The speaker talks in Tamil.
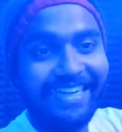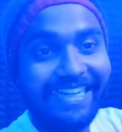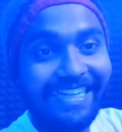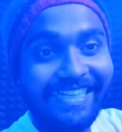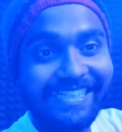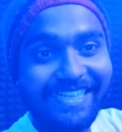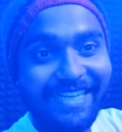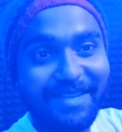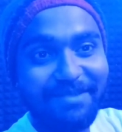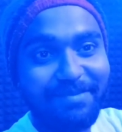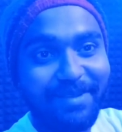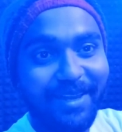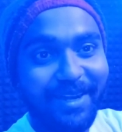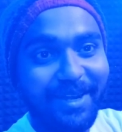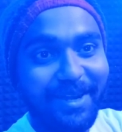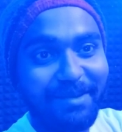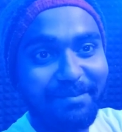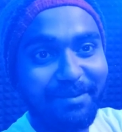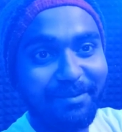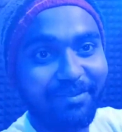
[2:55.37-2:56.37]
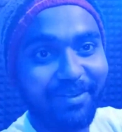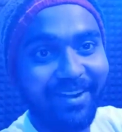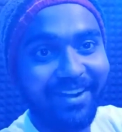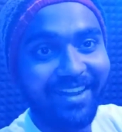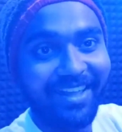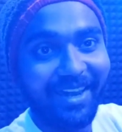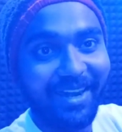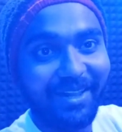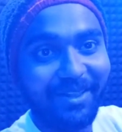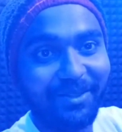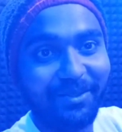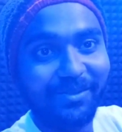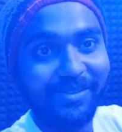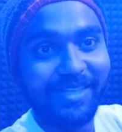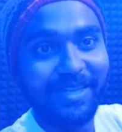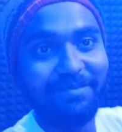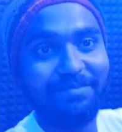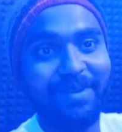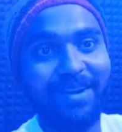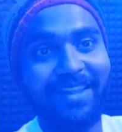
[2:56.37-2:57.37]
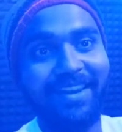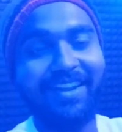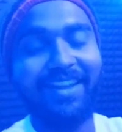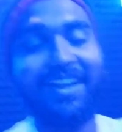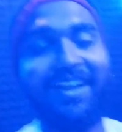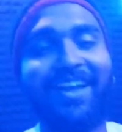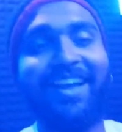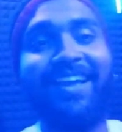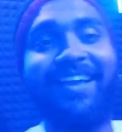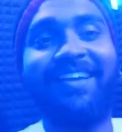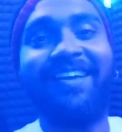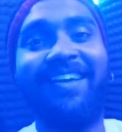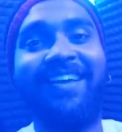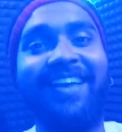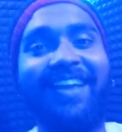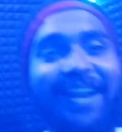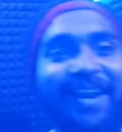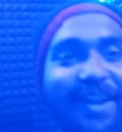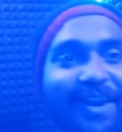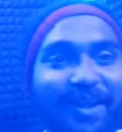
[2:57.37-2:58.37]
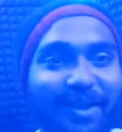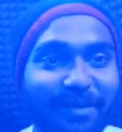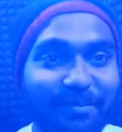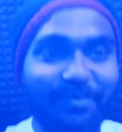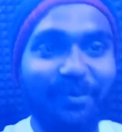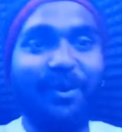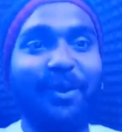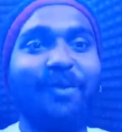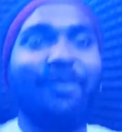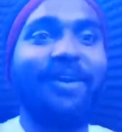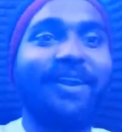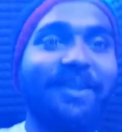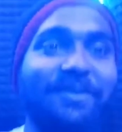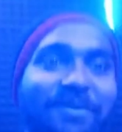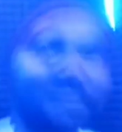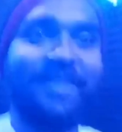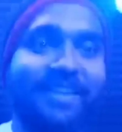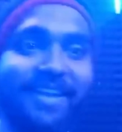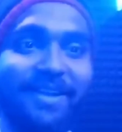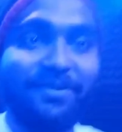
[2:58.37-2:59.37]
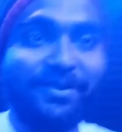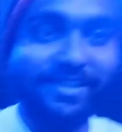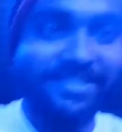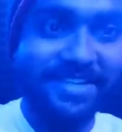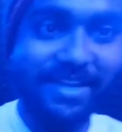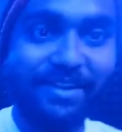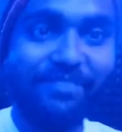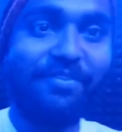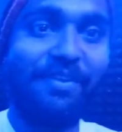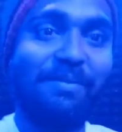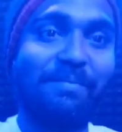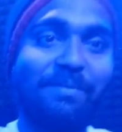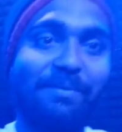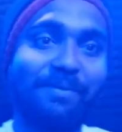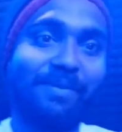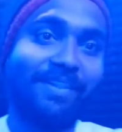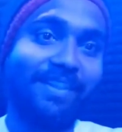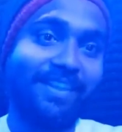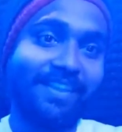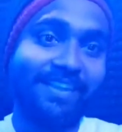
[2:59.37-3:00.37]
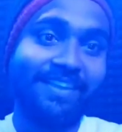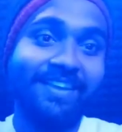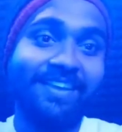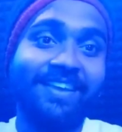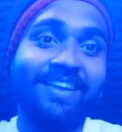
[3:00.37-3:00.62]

டிஜே மாதிரி நம்ம ஃப்ரெண்டு எல்லாத்துக்கும் செட் பண்ணியிருக்காங்க ஏன்னா நாங்கள் போன வாட்டி வந்து என்னோடய ஷார்ட் ஃபிலிமை வந்து